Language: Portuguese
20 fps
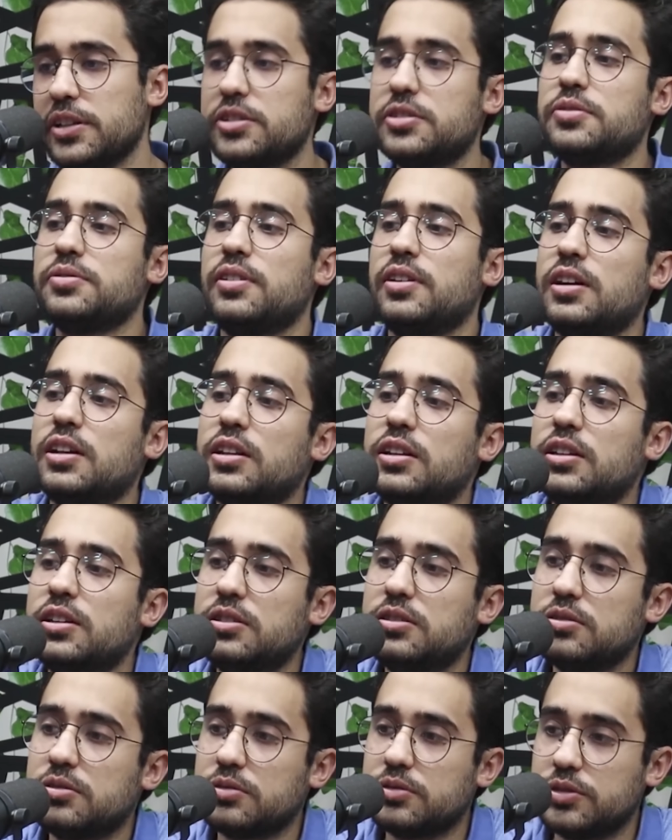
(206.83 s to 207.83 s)

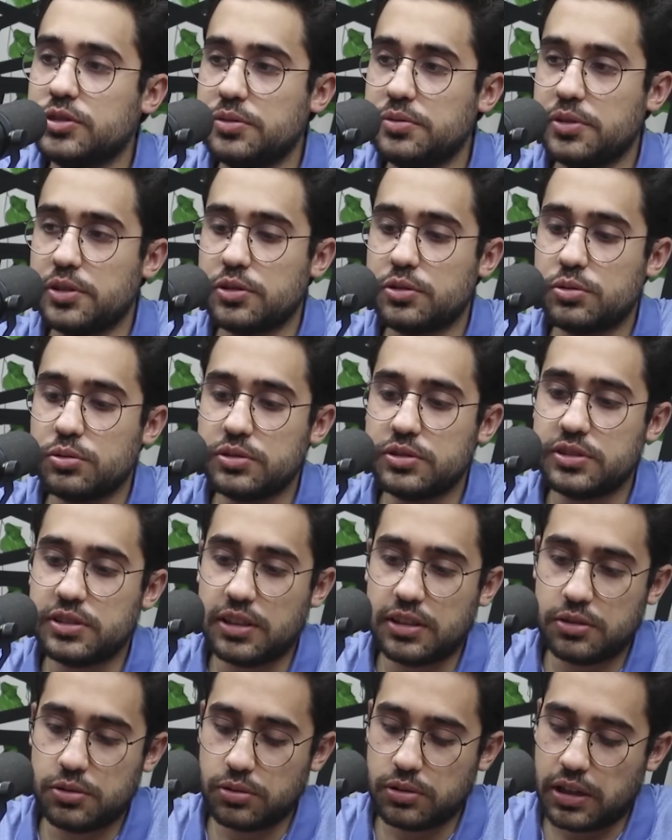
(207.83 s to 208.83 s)
falando, de virtudes
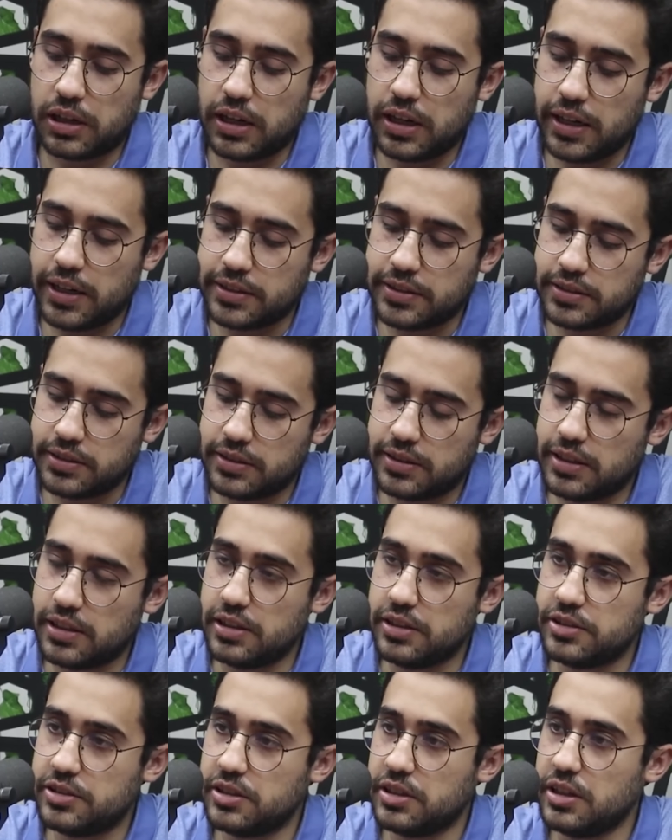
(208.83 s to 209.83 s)
naturais,
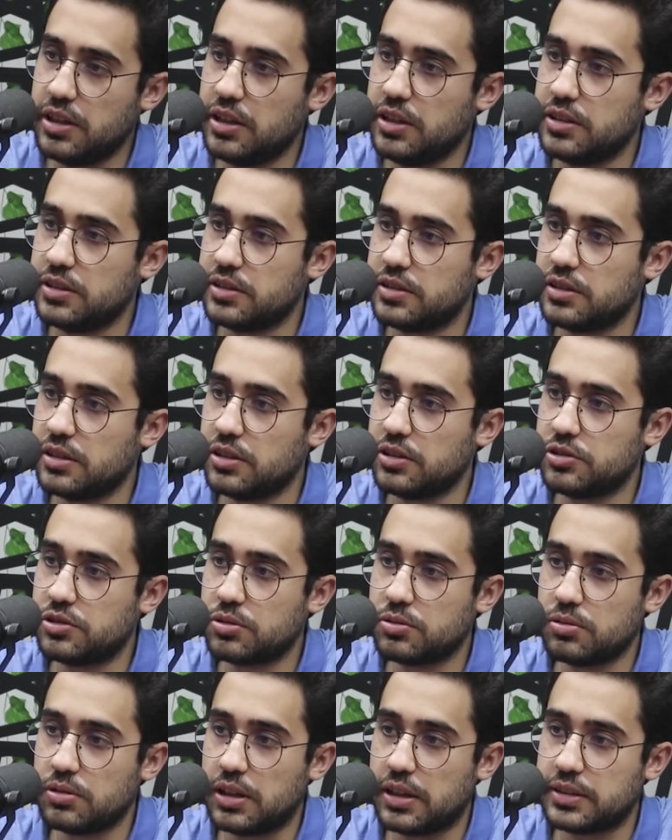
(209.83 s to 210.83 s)
inteligência,
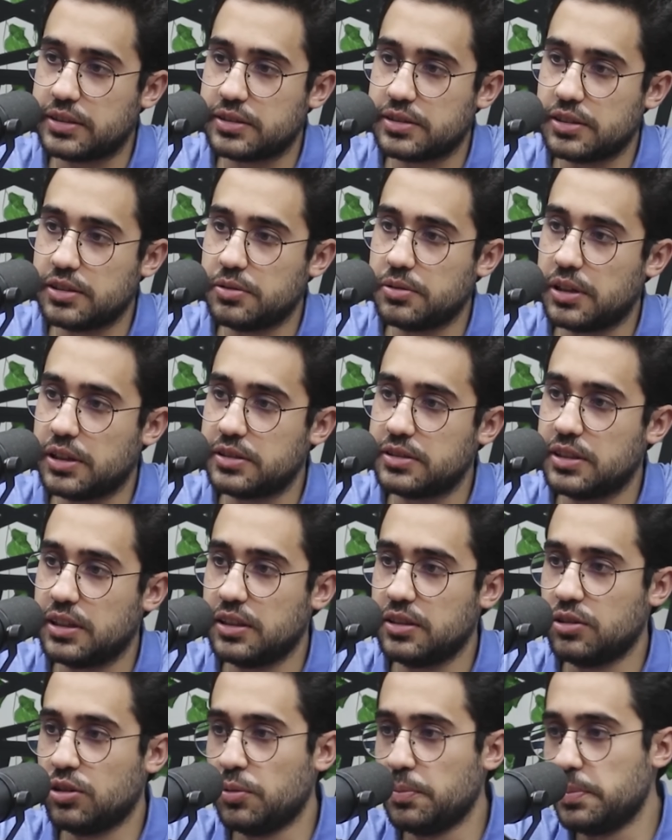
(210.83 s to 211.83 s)
articulação e etc.,
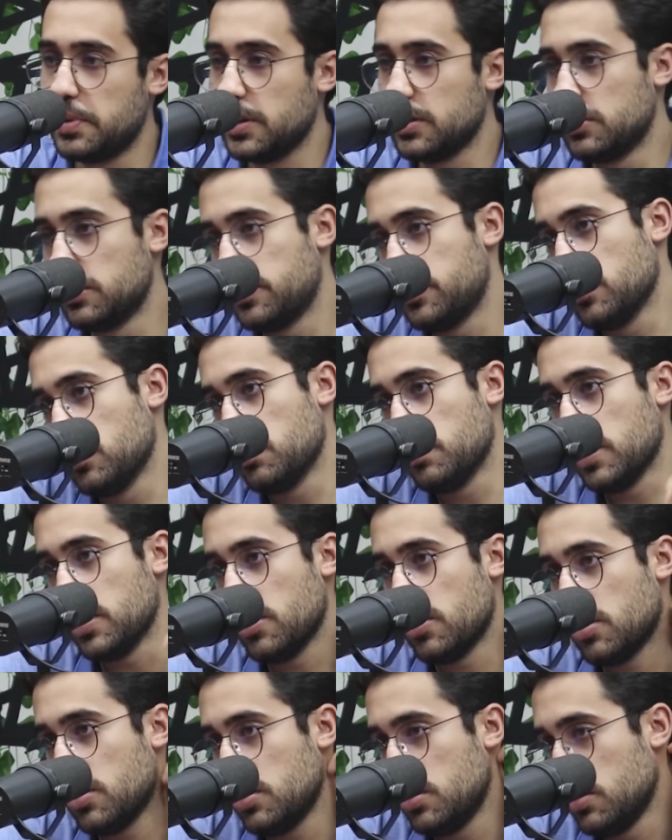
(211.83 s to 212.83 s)
Dom Pedro foi o
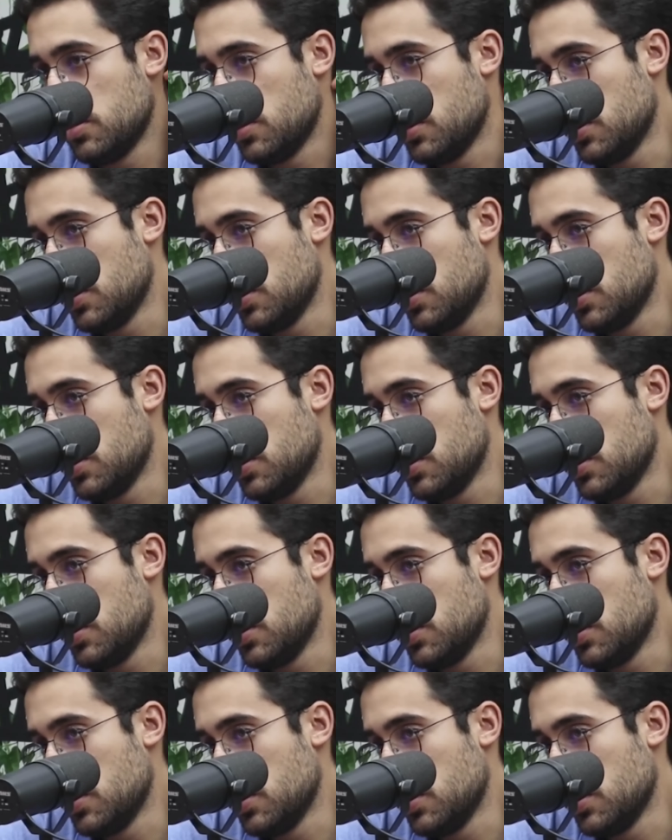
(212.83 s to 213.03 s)
maior